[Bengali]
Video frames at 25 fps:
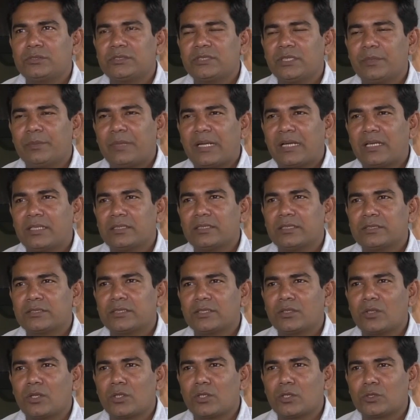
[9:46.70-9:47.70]
হচ্ছে
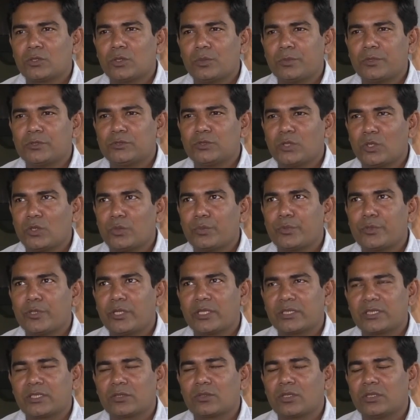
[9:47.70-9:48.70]
বাংলাদেশের অন্যতম
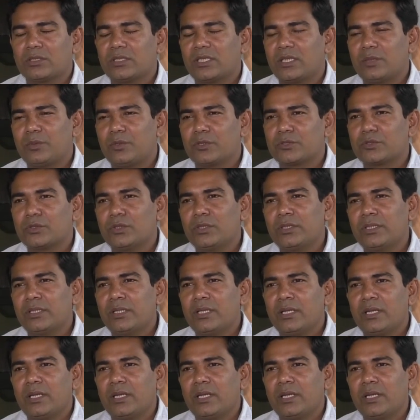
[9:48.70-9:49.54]
জনপ্রিয় একটি কন্দাল ফসল